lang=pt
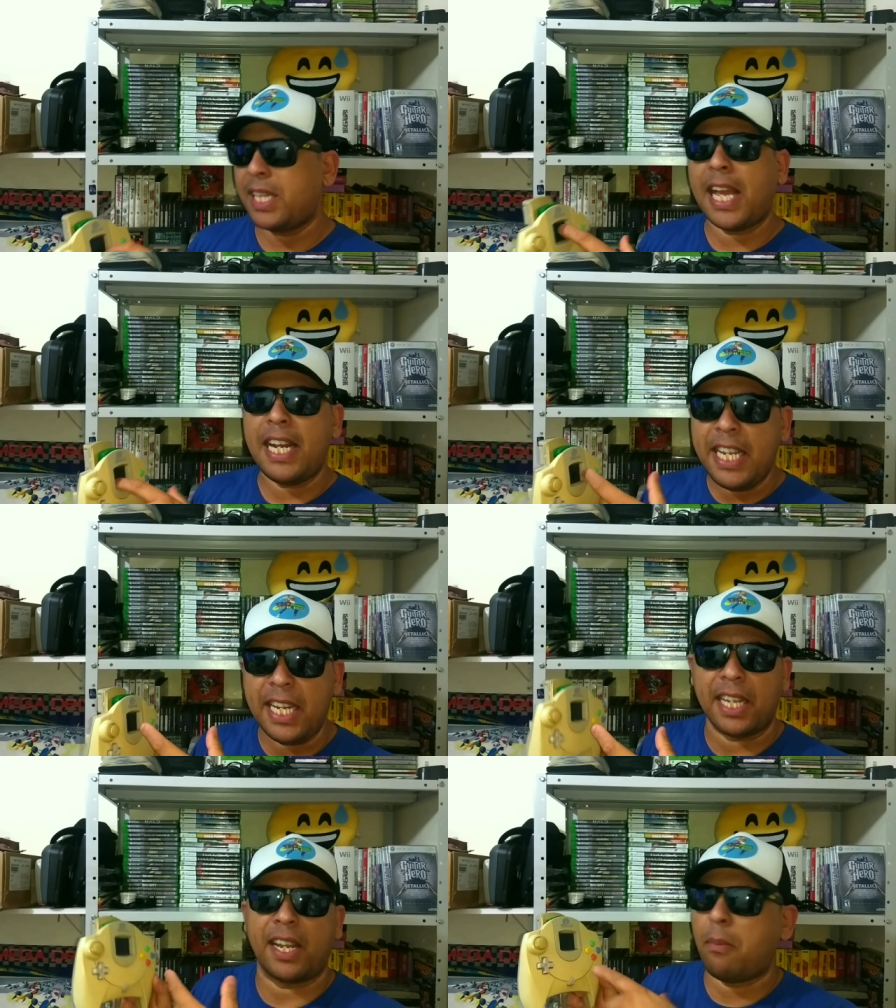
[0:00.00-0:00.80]
Tem até
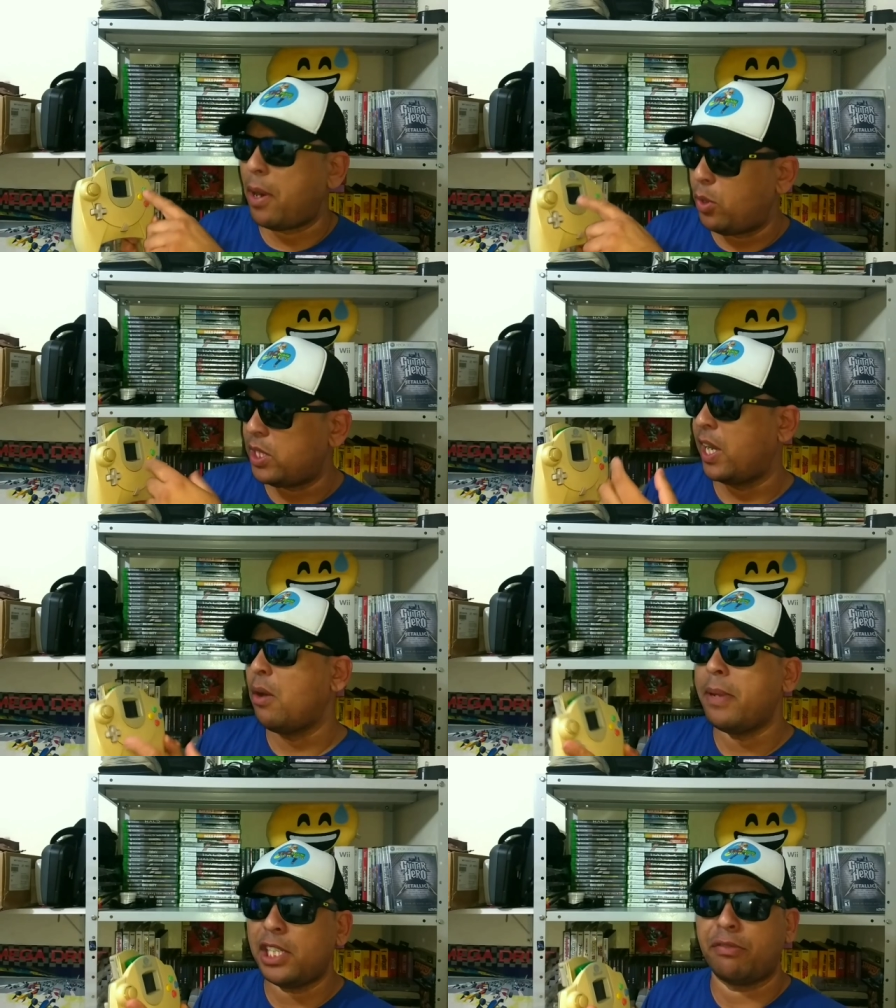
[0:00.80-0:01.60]
linha, que é uma coisa
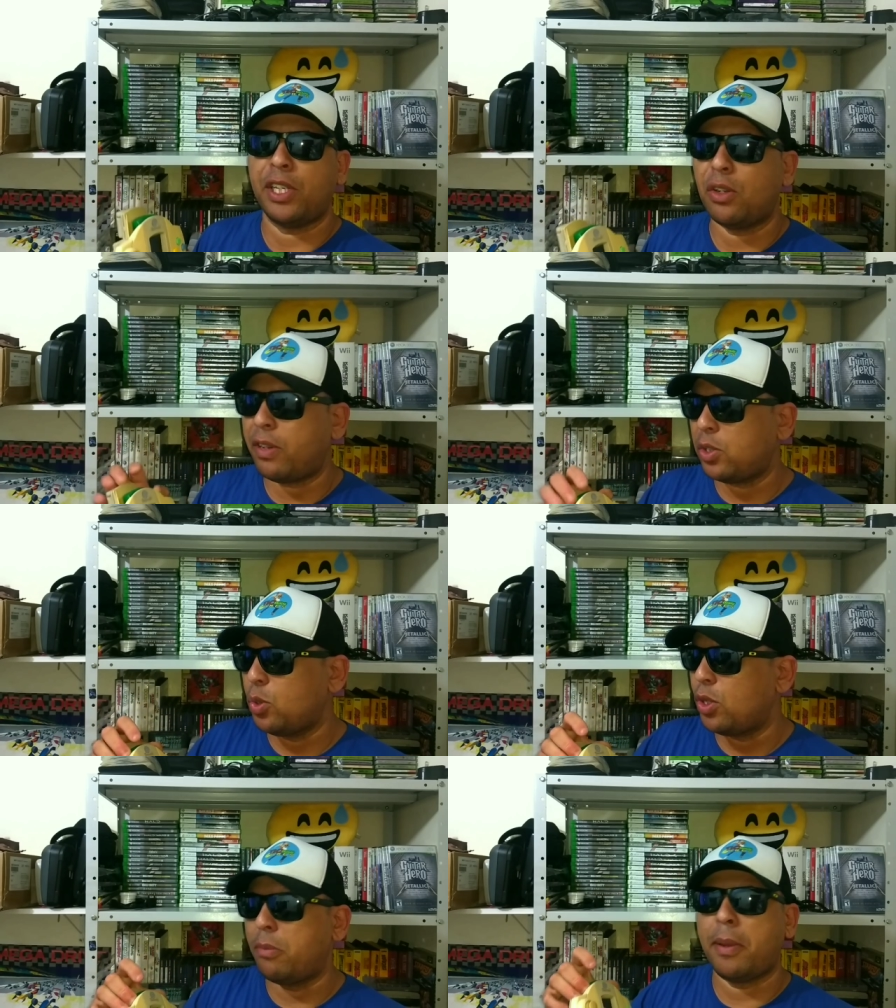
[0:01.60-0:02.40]
realmente foi
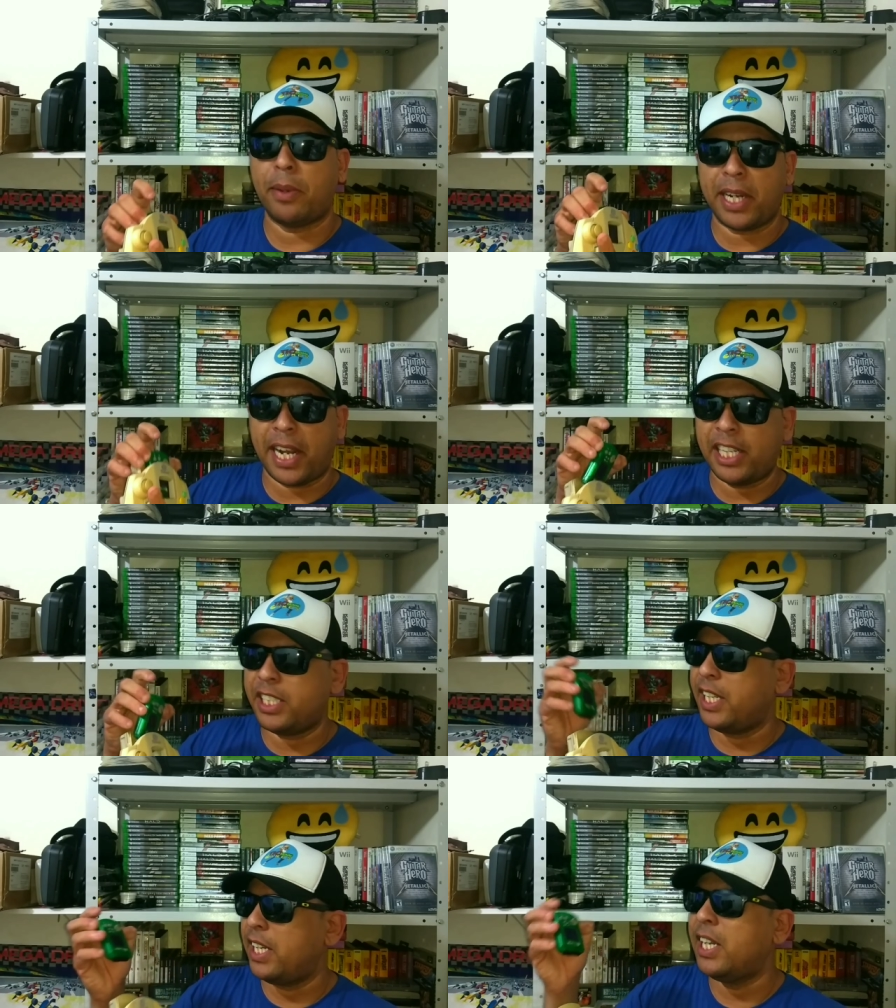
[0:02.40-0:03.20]
inovadora, o memory
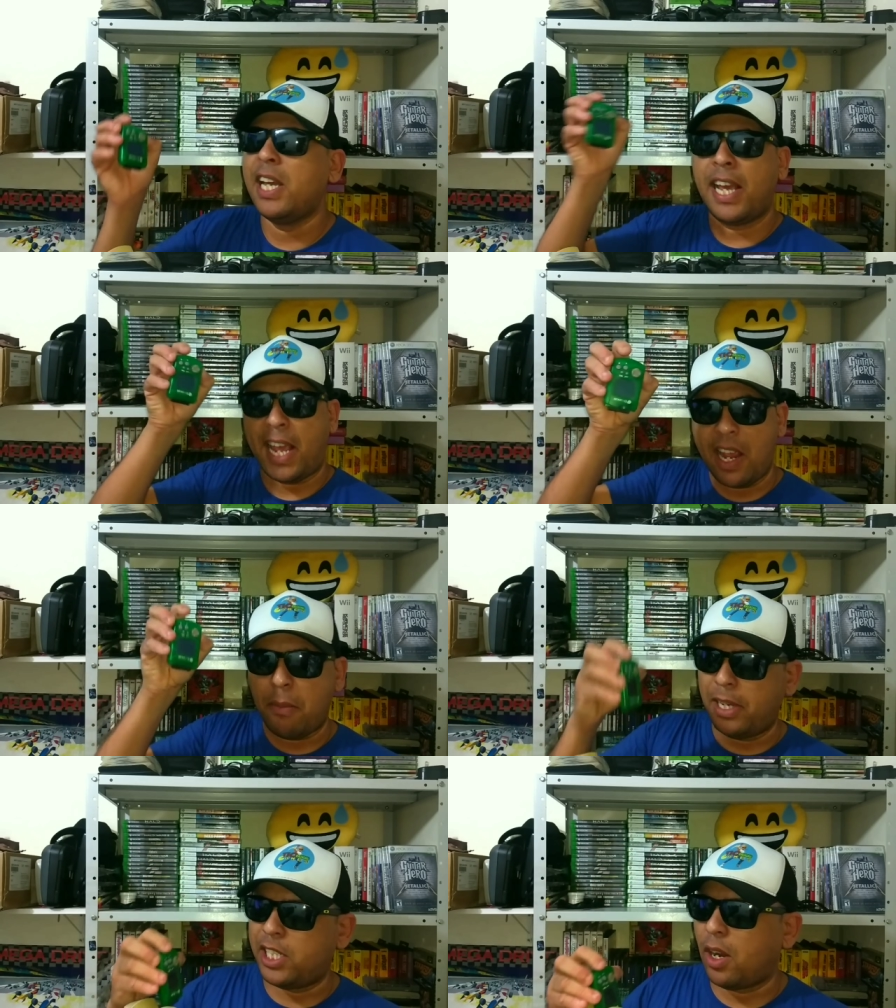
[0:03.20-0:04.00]
card dele
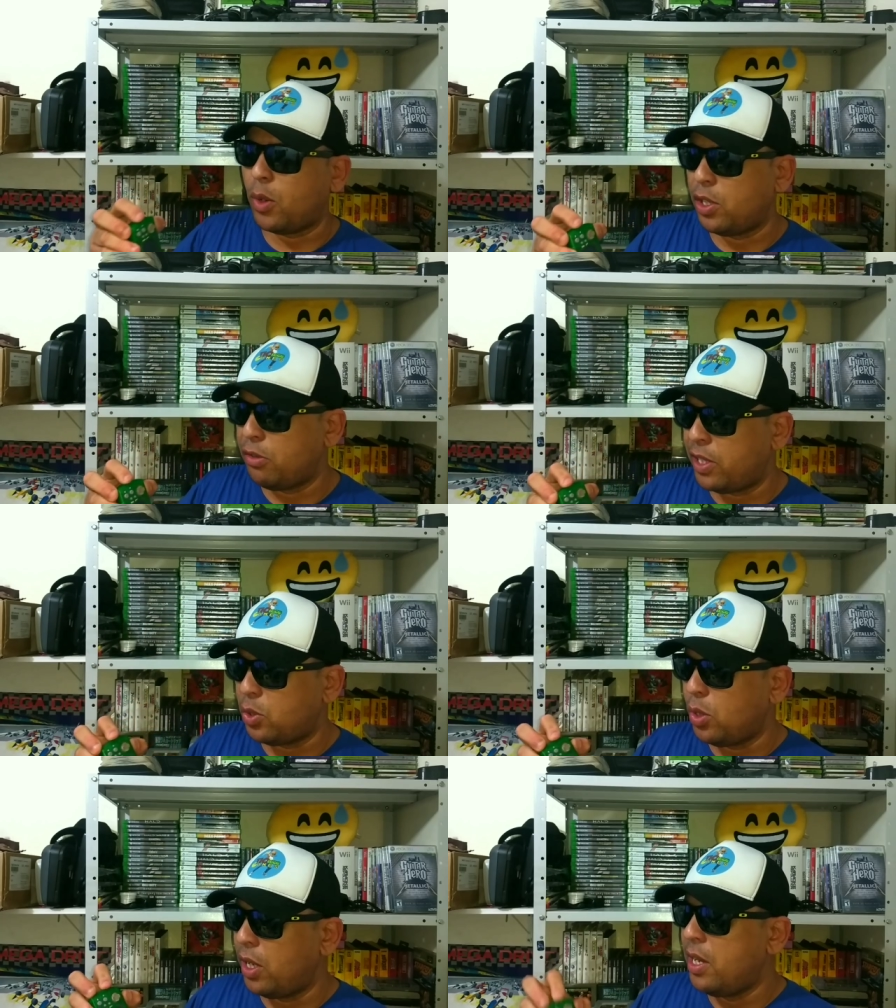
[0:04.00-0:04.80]
realmente algo
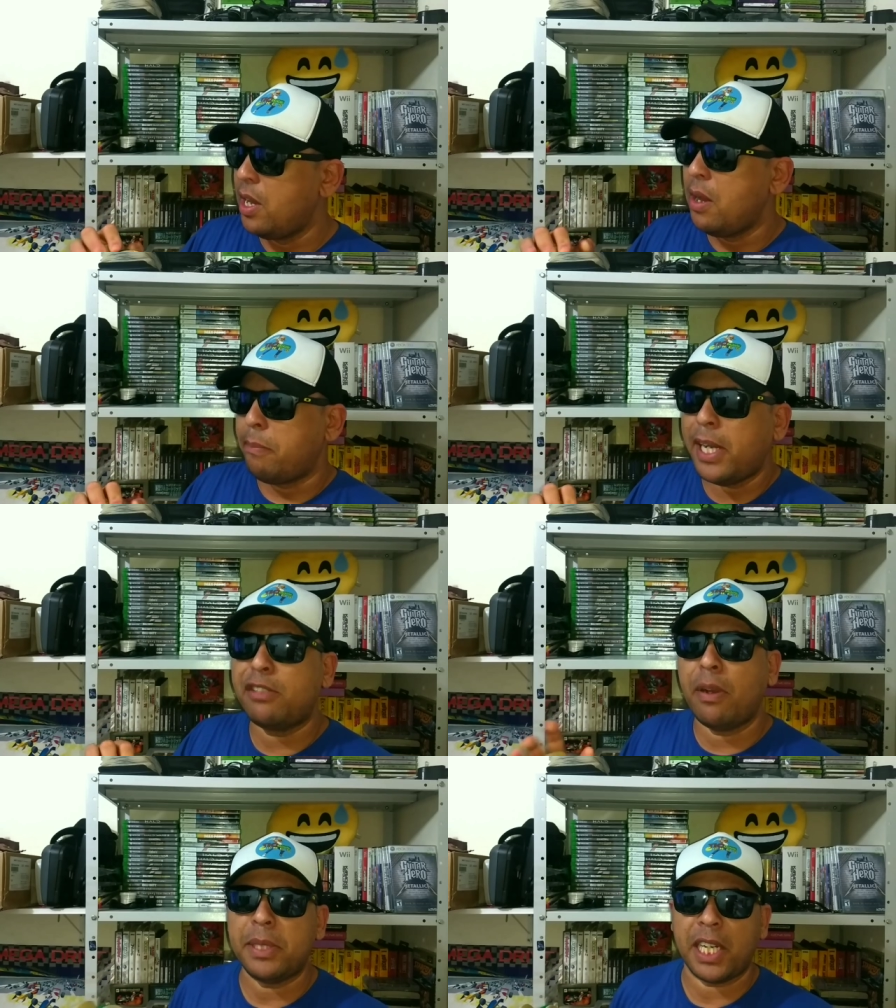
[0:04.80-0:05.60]
inovador,
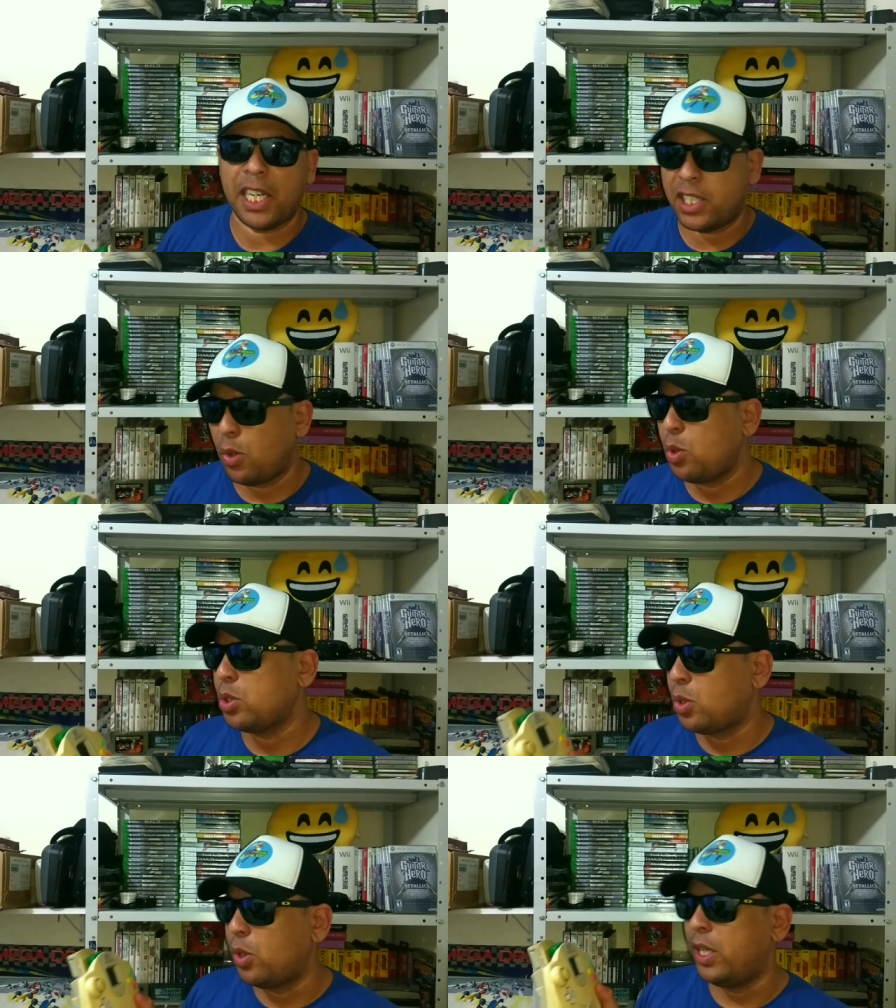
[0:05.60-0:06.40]
mas vamos analisar o
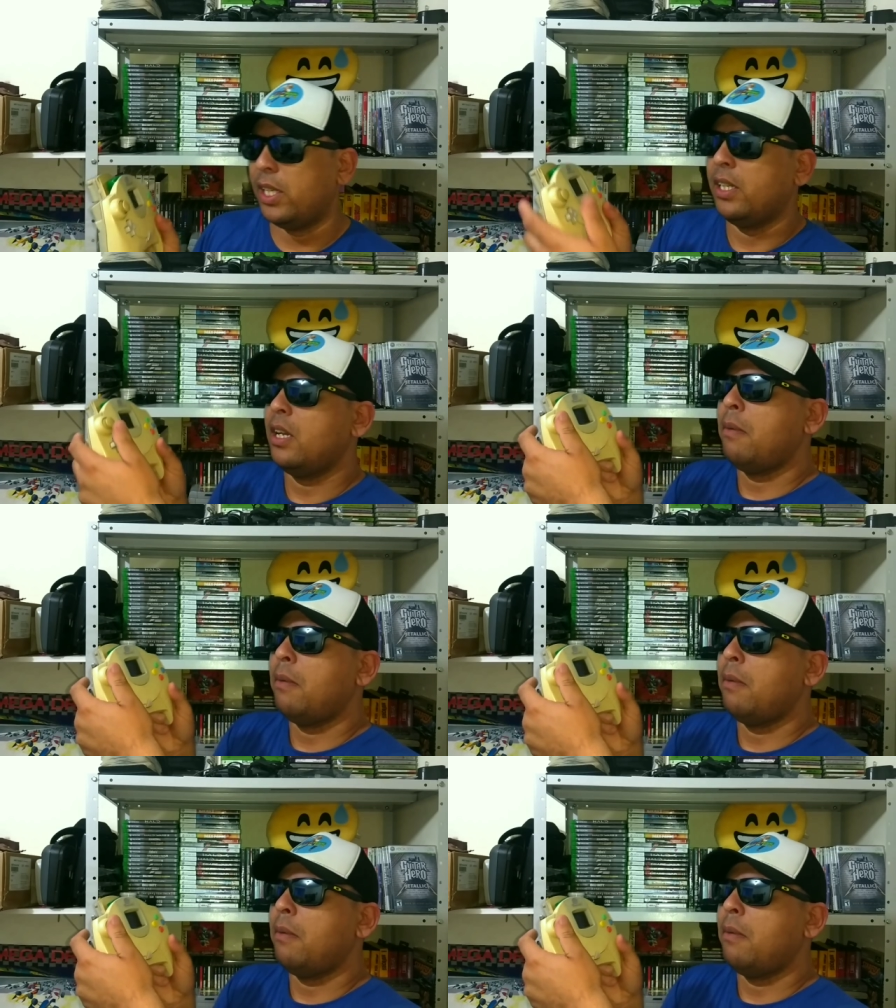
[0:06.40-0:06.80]
controle.